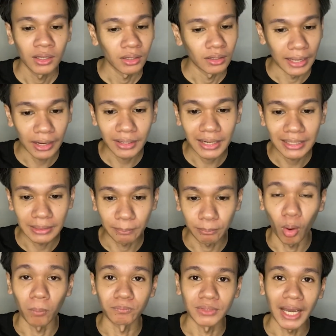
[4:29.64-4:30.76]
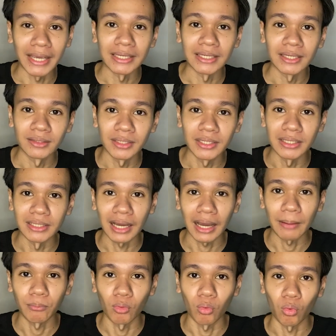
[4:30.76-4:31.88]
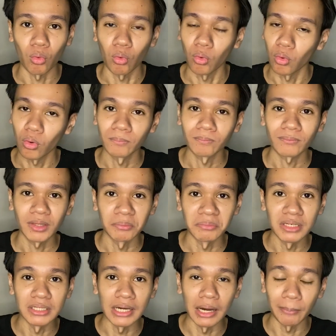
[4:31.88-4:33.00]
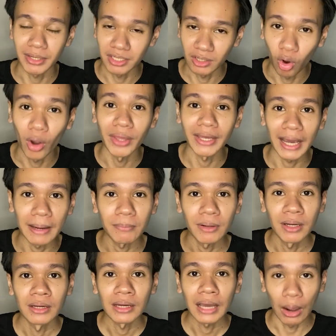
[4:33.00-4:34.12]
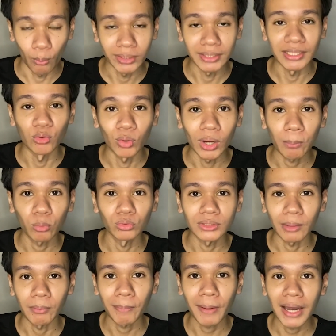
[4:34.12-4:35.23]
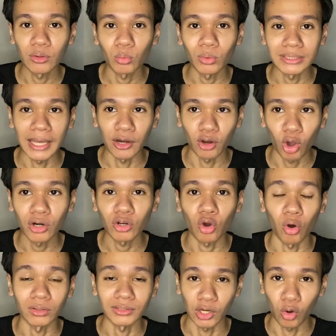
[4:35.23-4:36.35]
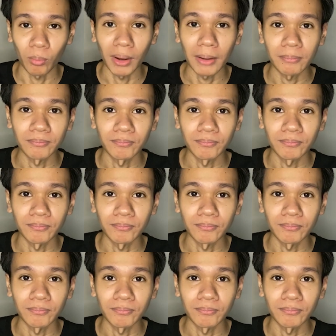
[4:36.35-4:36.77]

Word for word: และก็ได้แต่ปลอบใจนี่นะครับ โอ้โห มีเหยื่อไม่น้อยนะครับ เขาไว้ทีนิวครับ คุณจะไม่พลาดทุกกระแสร้อนของสังคมครับ